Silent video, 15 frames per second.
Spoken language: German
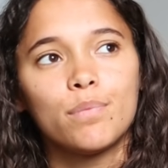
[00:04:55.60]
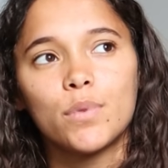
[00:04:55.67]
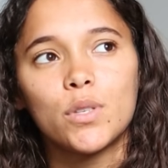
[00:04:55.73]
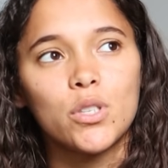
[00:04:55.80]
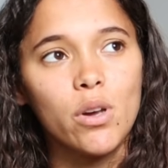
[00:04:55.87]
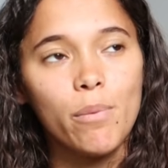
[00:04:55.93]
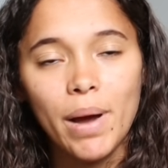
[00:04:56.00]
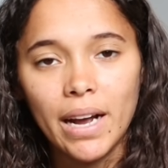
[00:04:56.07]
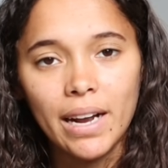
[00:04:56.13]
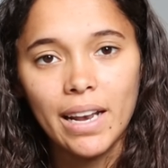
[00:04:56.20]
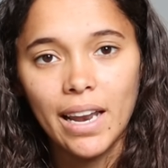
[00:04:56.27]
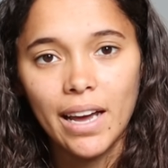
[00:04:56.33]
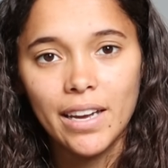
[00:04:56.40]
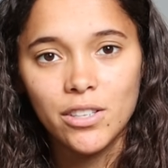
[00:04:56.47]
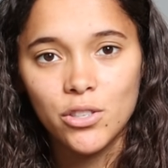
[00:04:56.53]

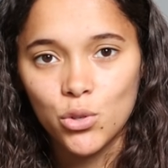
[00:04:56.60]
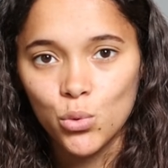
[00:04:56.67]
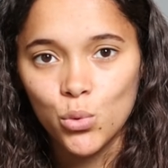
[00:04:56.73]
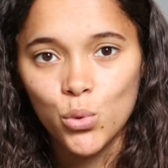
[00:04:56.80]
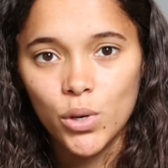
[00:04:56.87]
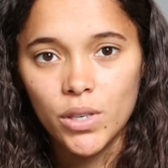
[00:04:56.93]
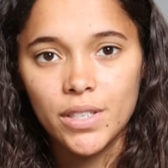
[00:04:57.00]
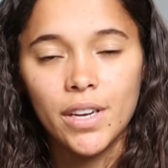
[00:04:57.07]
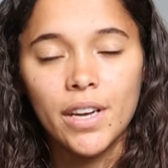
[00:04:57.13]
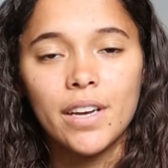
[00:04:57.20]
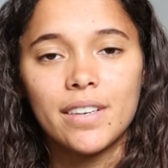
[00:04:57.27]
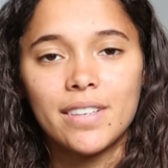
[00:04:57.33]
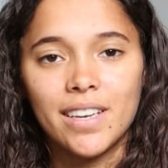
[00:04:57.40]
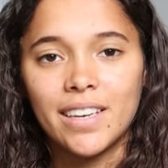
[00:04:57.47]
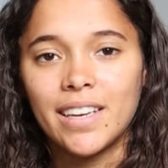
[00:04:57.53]
Sommerkleid sucht,
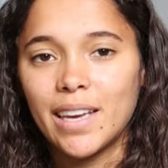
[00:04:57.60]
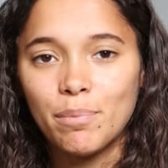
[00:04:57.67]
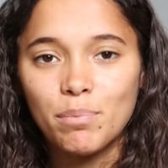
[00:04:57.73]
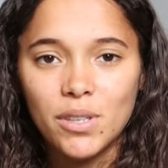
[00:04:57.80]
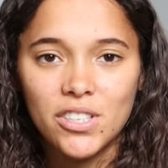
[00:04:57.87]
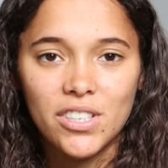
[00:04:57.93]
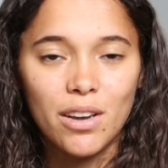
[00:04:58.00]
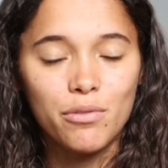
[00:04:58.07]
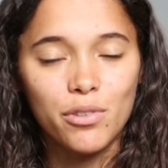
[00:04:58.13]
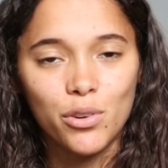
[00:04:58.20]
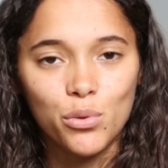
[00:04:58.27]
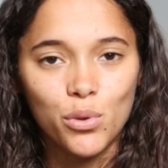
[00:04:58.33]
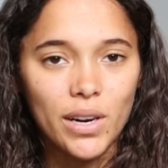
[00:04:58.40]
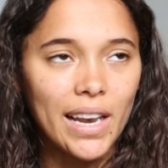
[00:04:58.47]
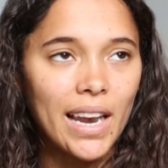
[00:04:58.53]
dann gebt nicht
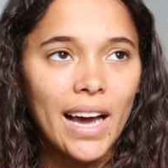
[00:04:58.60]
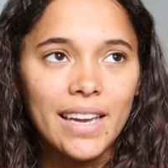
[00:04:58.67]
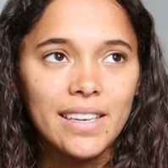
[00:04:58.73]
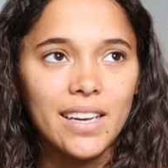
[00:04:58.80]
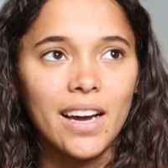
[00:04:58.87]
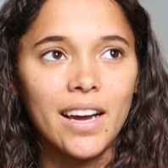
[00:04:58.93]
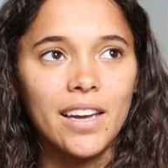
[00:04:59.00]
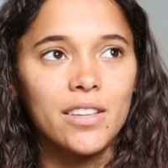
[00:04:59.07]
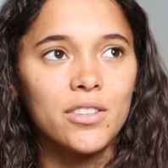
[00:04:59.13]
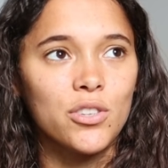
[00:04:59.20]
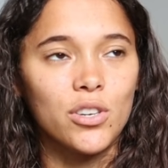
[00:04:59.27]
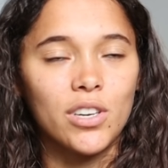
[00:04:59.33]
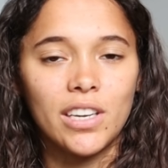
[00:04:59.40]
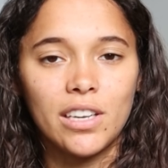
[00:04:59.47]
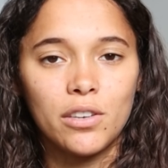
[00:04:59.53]
einfach nur Kleid ein,
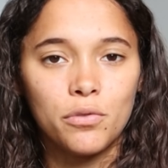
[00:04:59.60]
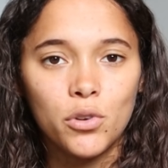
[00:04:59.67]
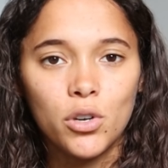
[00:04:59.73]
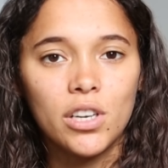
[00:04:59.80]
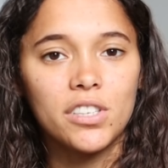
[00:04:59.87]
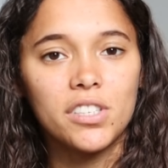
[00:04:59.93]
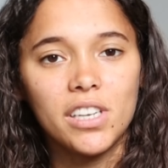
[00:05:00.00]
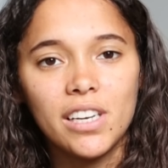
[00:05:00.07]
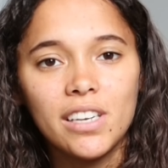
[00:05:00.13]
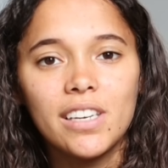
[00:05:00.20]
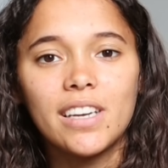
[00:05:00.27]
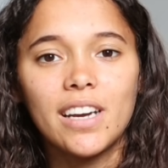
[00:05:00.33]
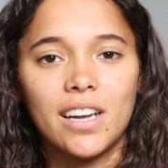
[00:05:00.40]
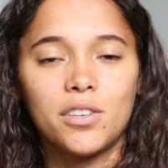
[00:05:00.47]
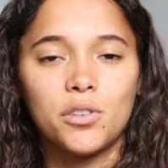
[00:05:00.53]
sondern geht wirklich in
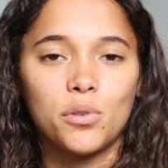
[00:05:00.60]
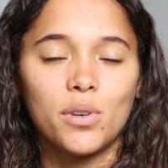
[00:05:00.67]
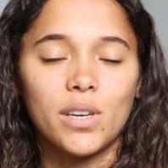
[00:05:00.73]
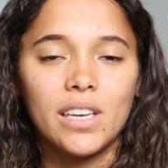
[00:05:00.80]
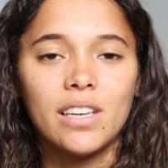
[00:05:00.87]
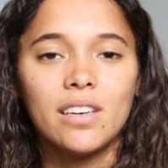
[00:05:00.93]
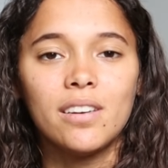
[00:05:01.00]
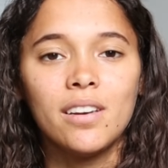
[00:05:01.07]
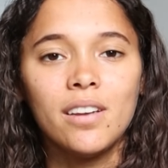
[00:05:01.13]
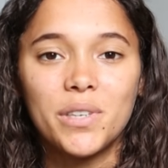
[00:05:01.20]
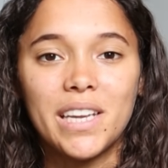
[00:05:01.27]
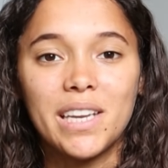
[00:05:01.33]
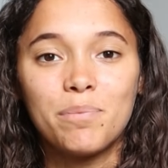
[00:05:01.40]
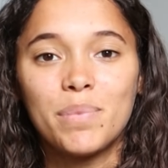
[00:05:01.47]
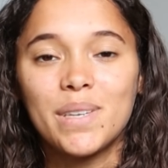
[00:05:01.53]
die Kategorien und
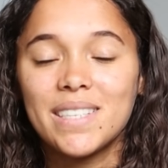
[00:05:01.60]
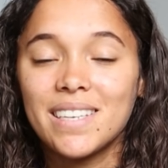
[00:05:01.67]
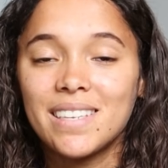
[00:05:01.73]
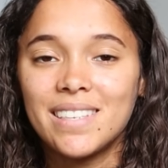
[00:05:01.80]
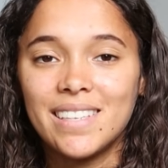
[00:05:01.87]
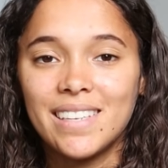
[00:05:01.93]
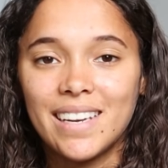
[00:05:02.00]
geht bis in